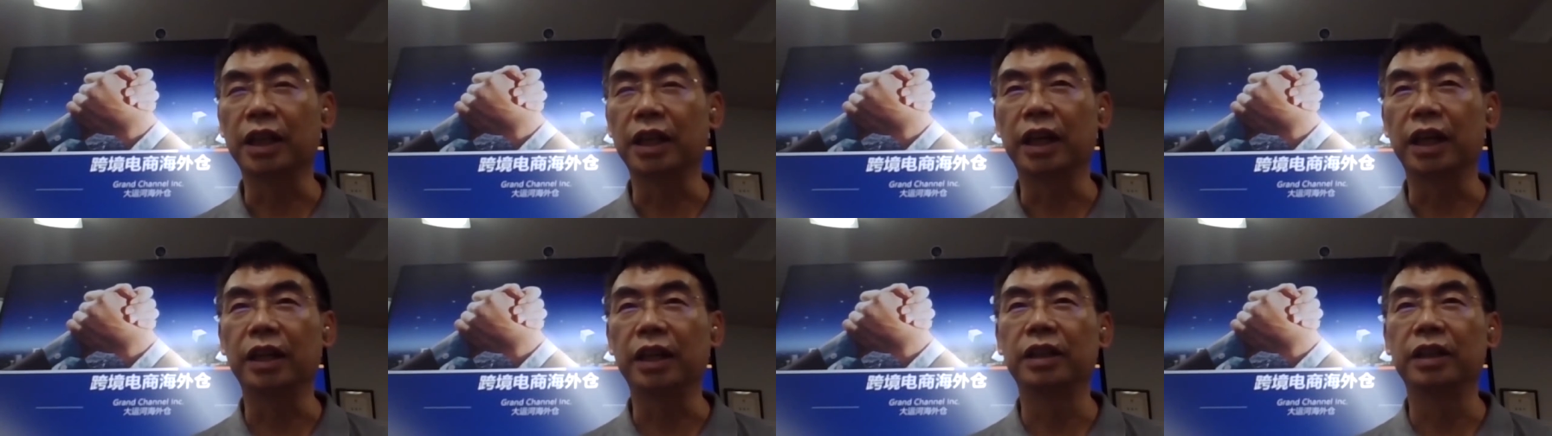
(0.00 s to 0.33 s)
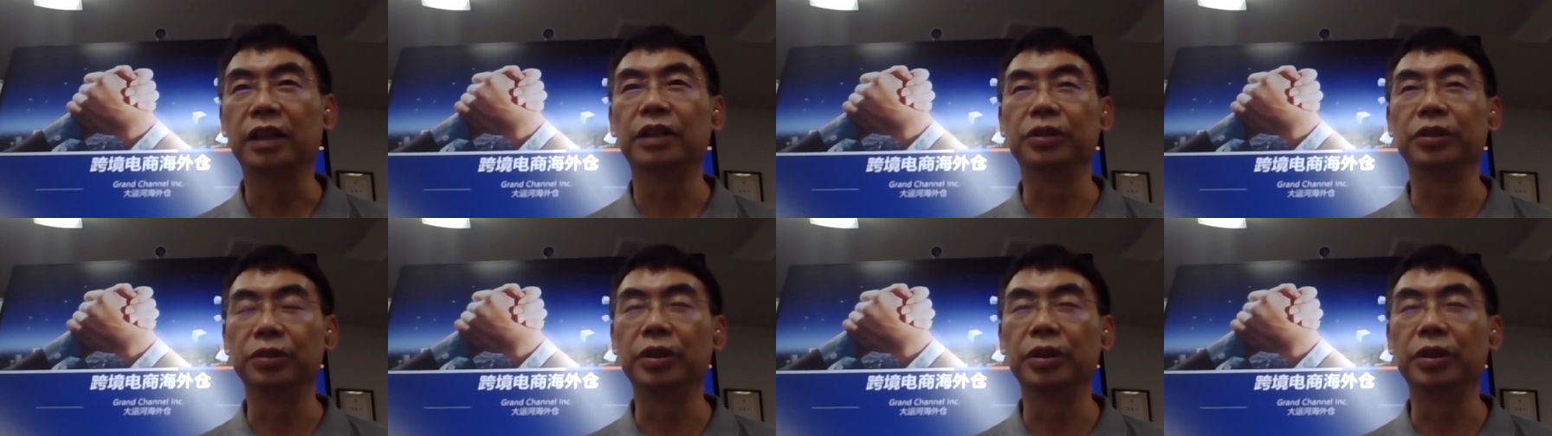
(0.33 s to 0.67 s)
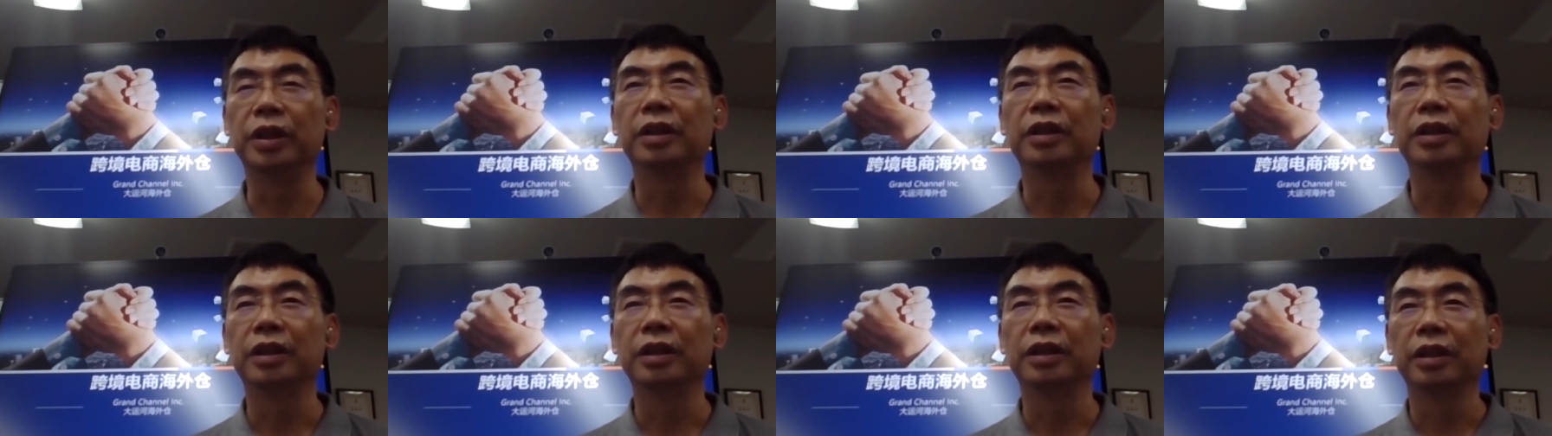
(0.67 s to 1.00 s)
的确，
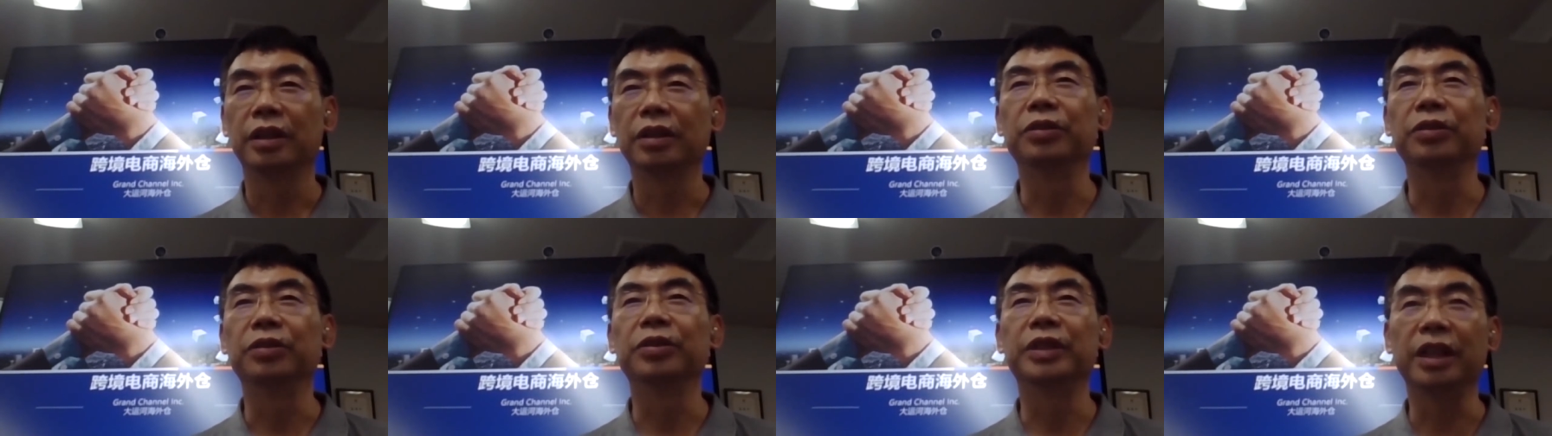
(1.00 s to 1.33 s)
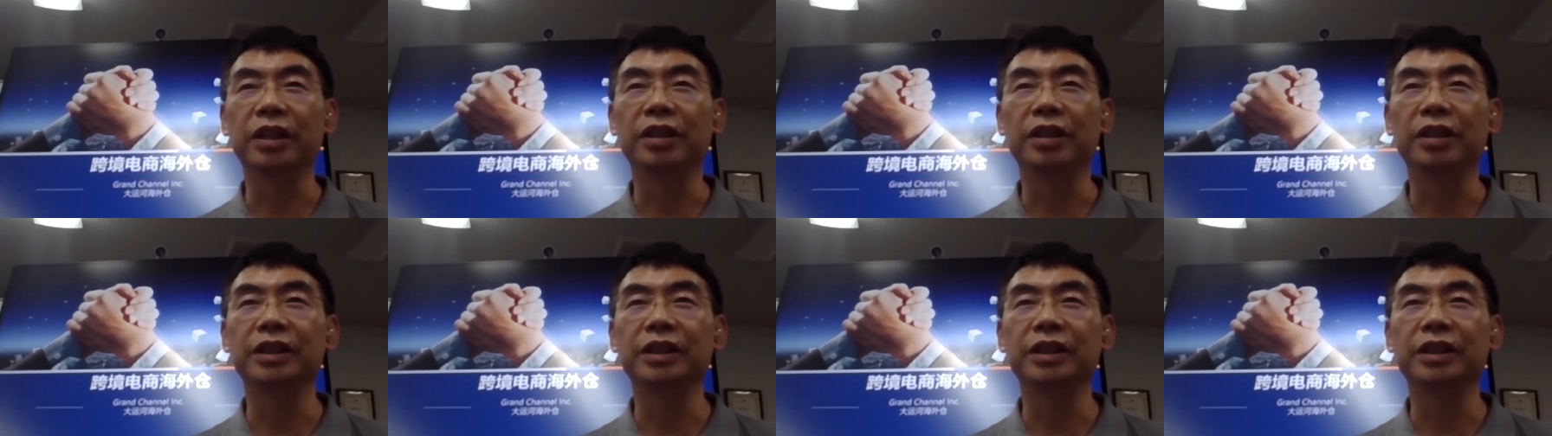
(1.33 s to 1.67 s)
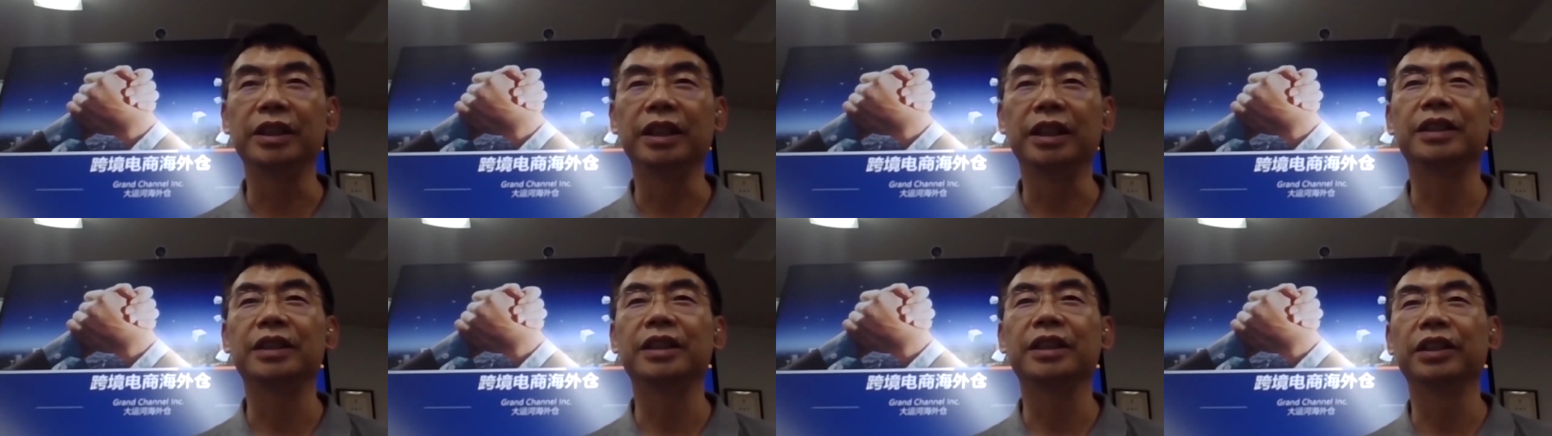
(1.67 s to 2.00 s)
很多电商企业现
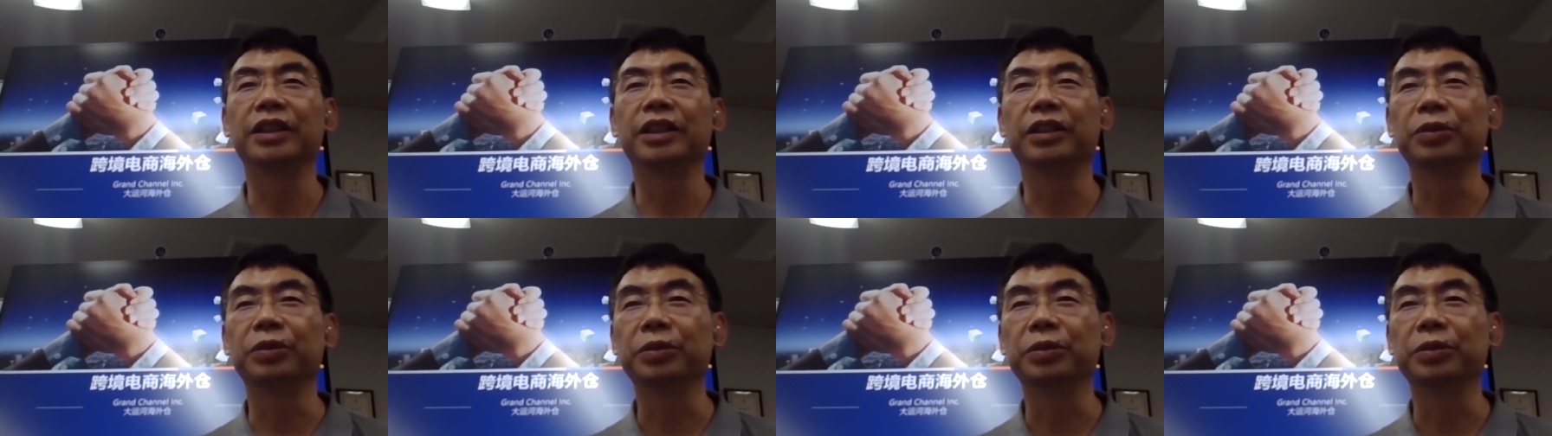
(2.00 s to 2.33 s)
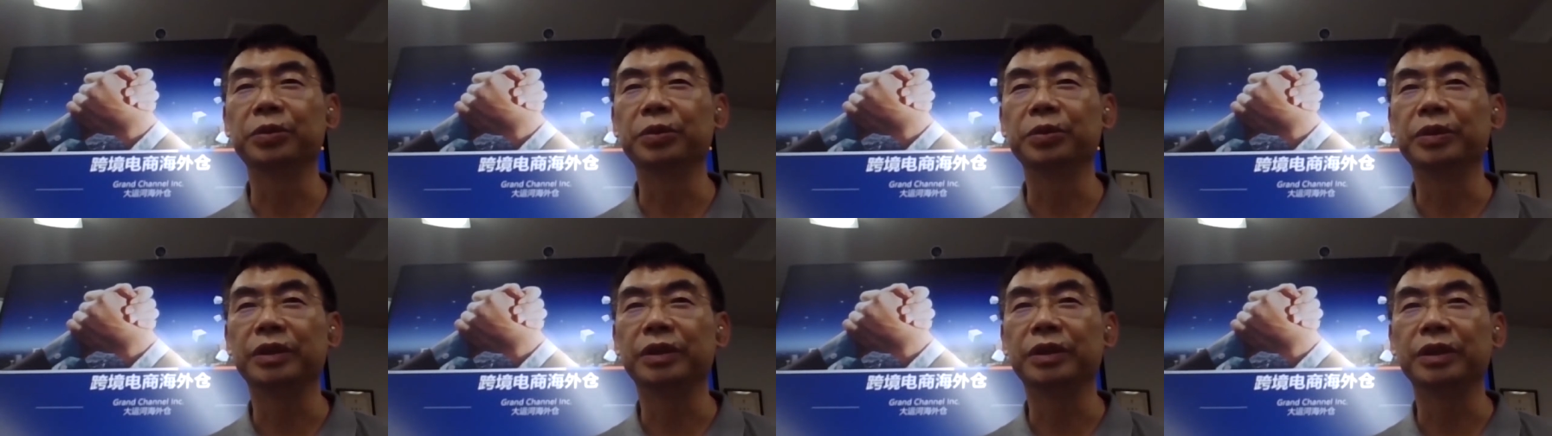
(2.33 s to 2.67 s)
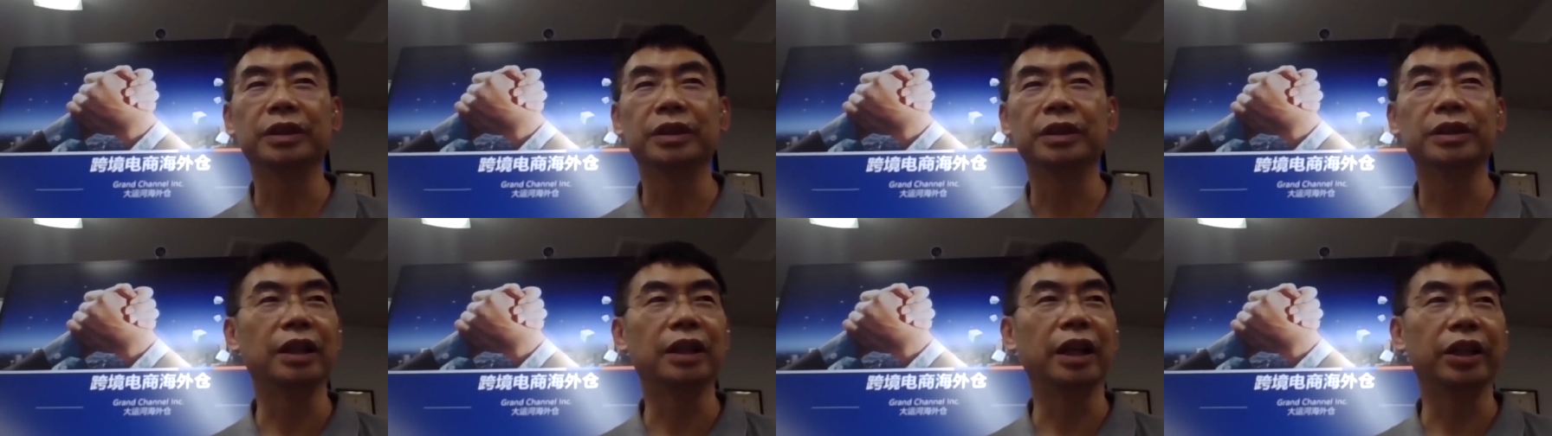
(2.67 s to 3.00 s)
在都
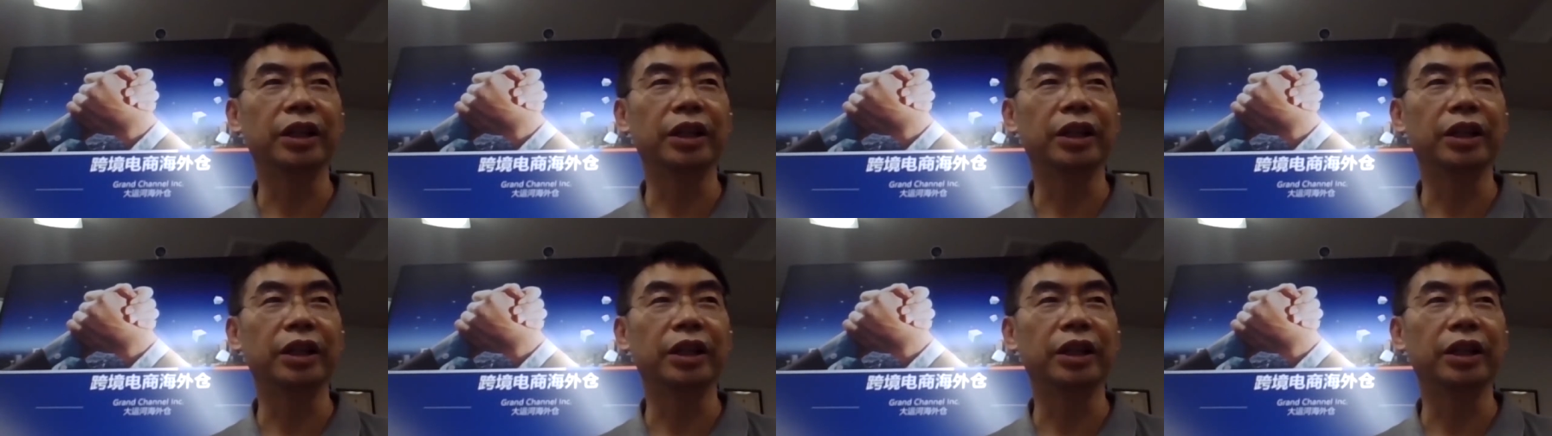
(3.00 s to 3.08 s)
在